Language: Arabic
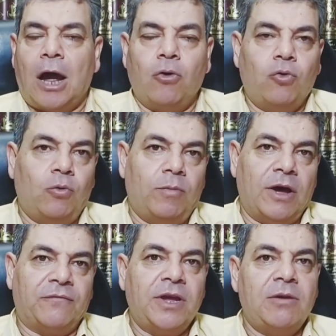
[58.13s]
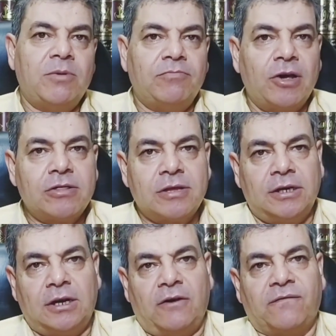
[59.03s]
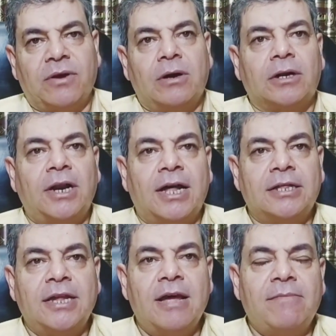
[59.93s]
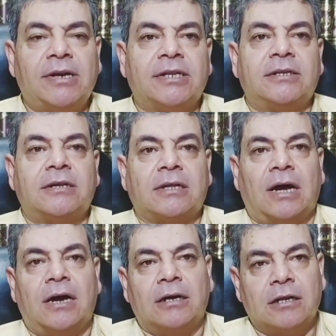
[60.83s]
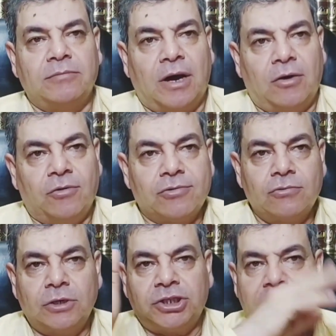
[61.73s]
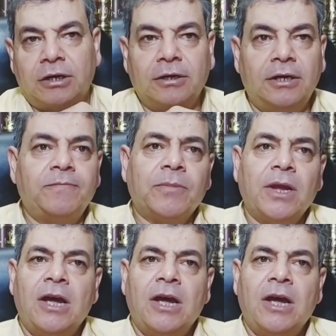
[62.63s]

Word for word: أو ما فيه من بث للأفكار الهدامة التي تتعارض مع أصول الشرع